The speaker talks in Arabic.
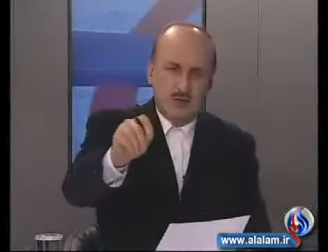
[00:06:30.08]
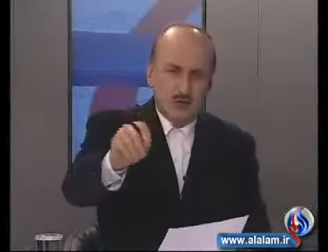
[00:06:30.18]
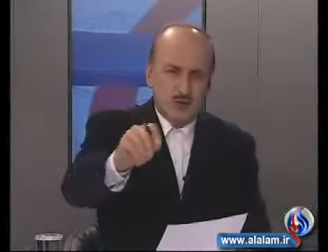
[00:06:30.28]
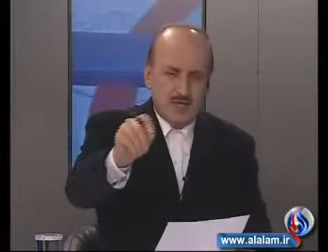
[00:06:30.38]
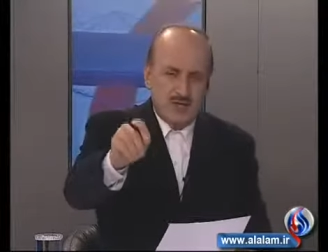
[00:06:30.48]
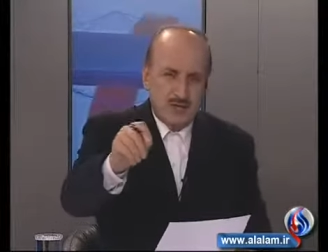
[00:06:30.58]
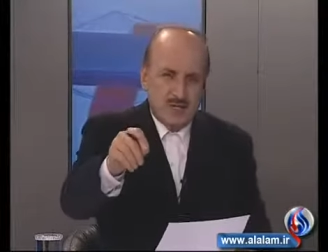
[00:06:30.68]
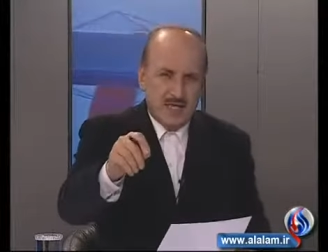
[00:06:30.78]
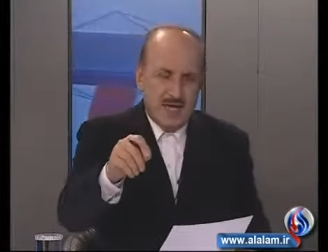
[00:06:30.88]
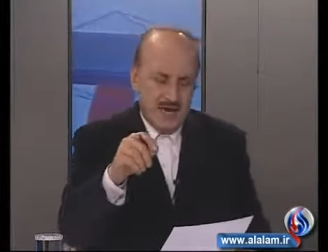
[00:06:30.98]
خصوصا خصوصا فيما
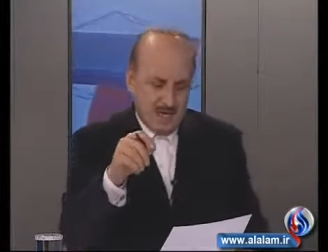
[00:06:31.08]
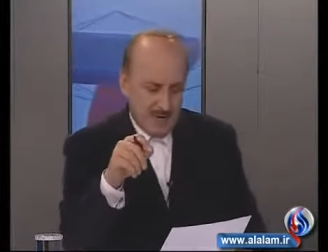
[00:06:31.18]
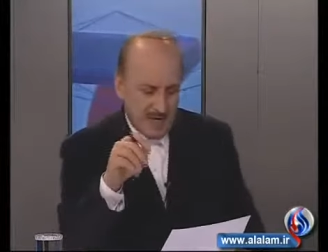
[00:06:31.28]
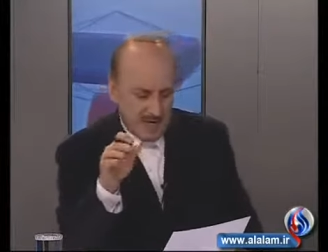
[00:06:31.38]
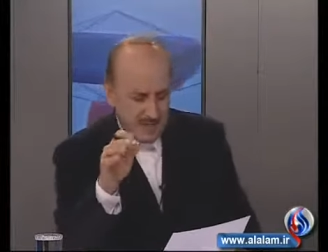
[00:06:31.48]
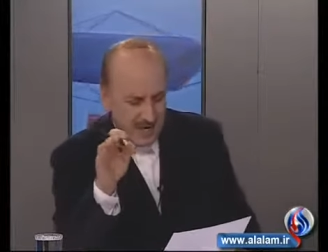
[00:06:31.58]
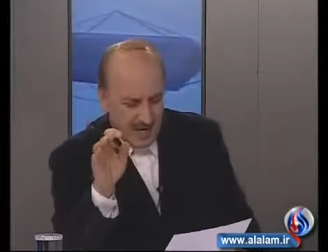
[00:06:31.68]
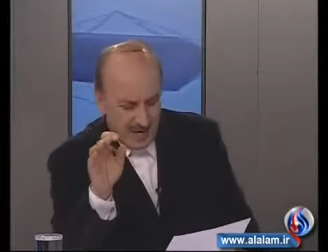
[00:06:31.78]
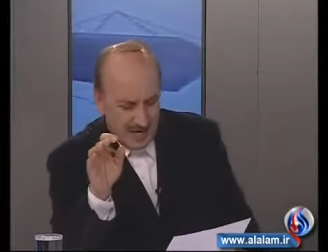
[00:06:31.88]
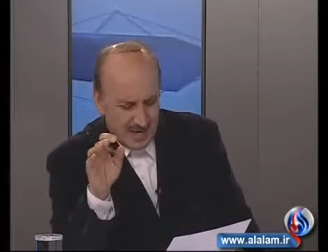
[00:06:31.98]
يتعلق بالقضاء
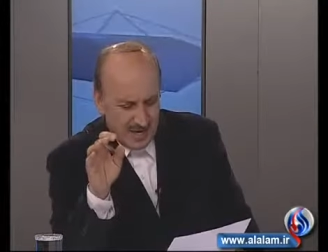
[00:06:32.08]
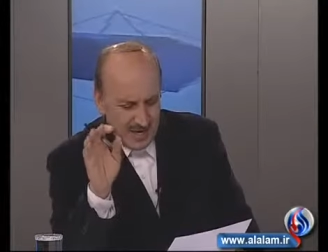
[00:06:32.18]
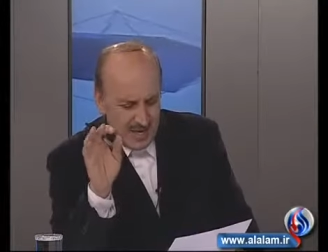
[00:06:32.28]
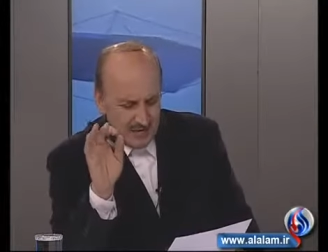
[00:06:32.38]
على